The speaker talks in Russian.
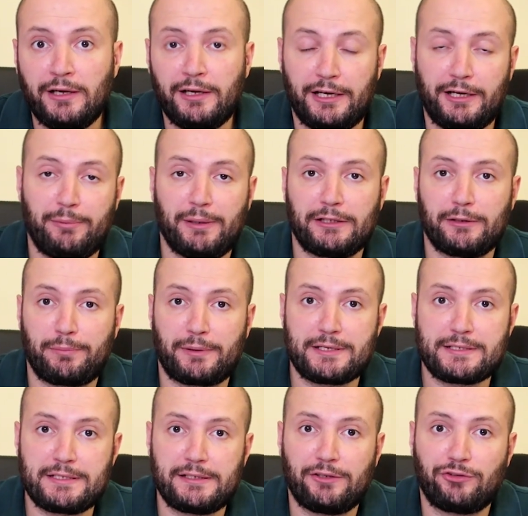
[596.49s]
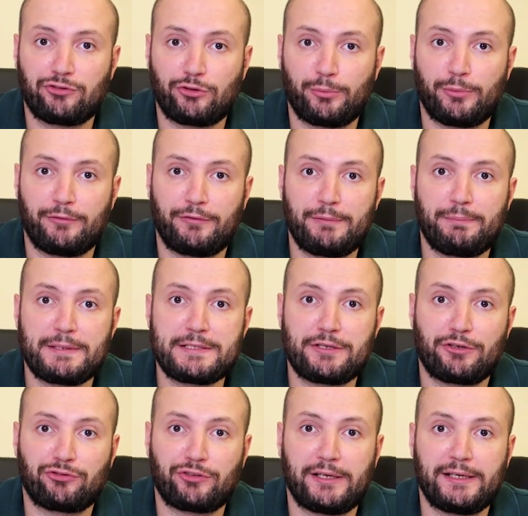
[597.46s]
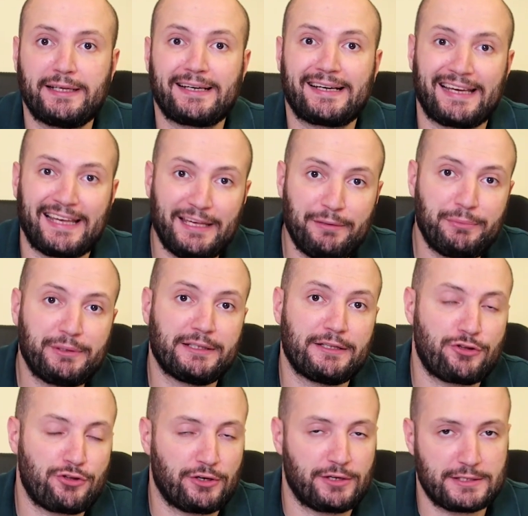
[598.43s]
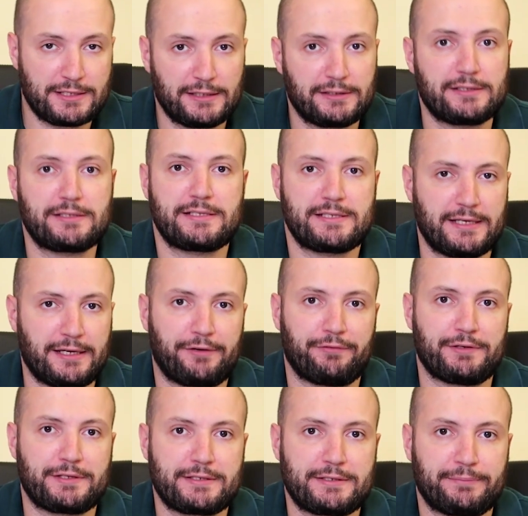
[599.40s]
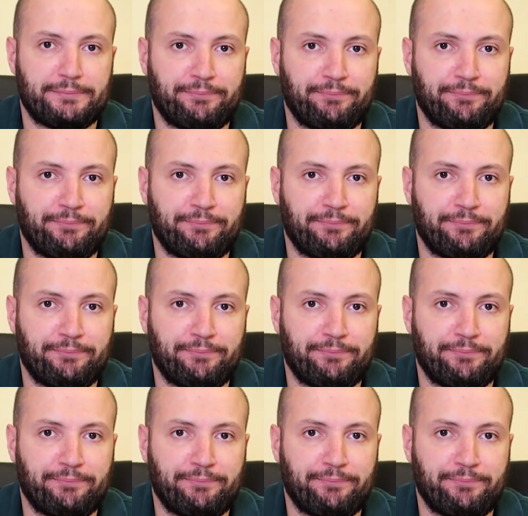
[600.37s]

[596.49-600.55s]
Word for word: Ребята просили, чтобы вы поддержали их именно через этот сервис.